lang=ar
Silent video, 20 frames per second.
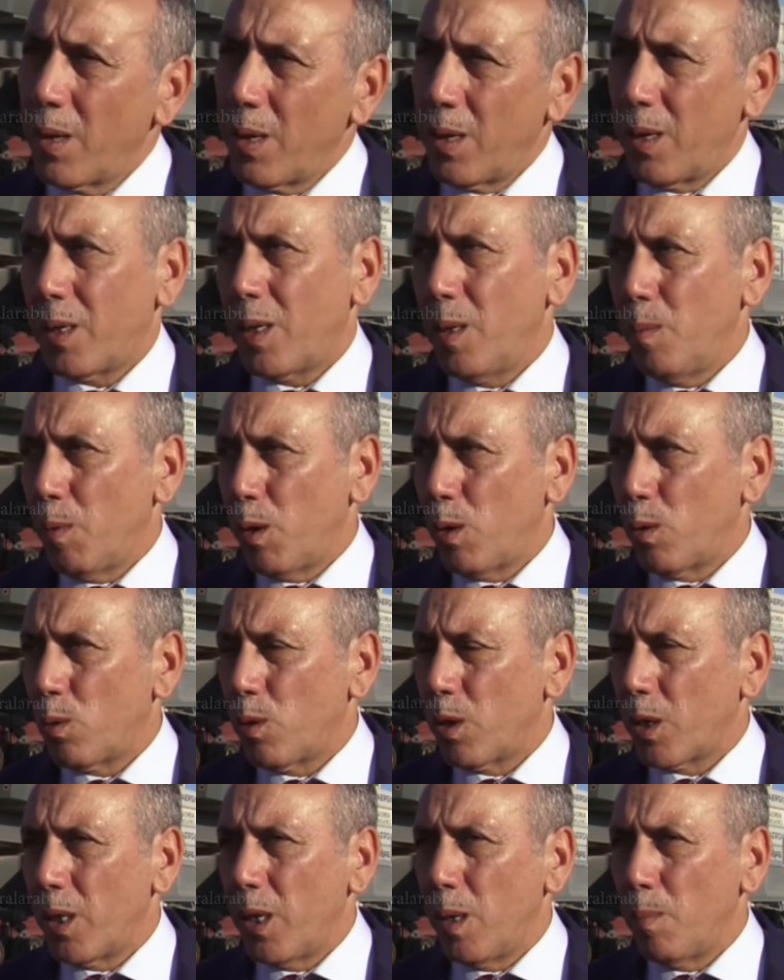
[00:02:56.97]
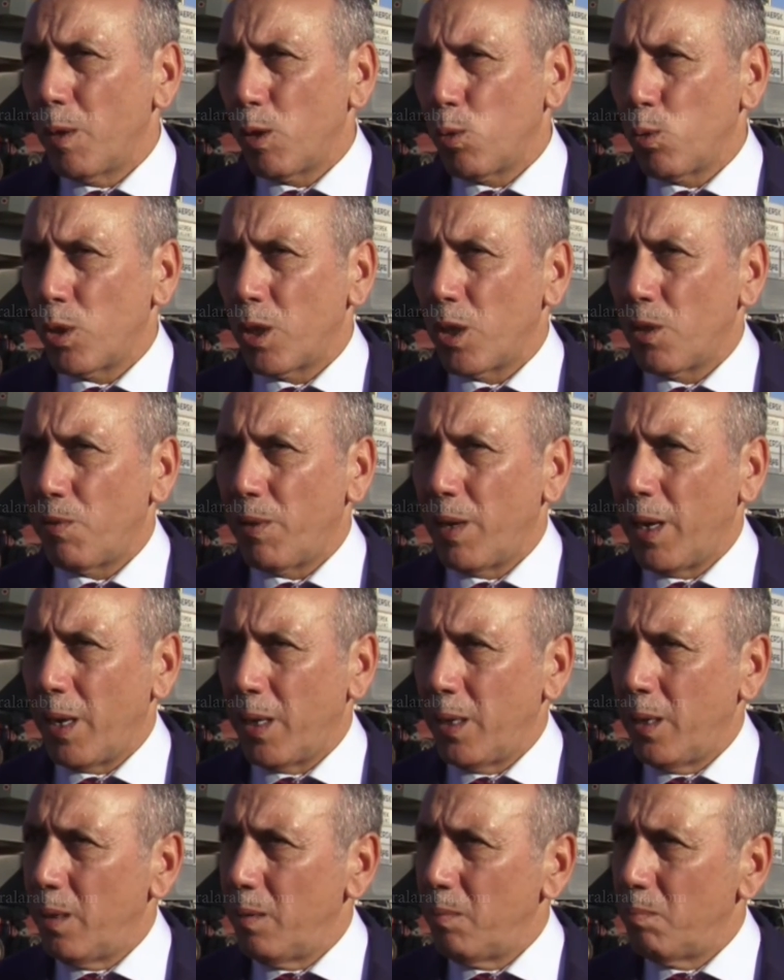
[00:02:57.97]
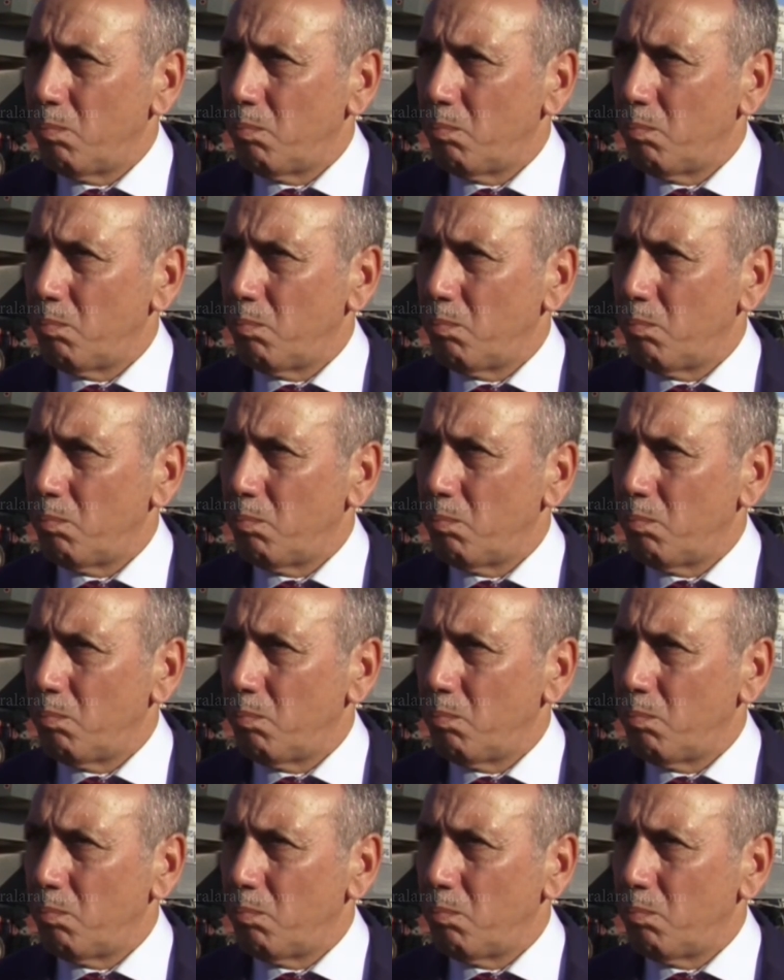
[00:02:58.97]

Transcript: آه، كما قلت لك هي منتوجات فلاحيه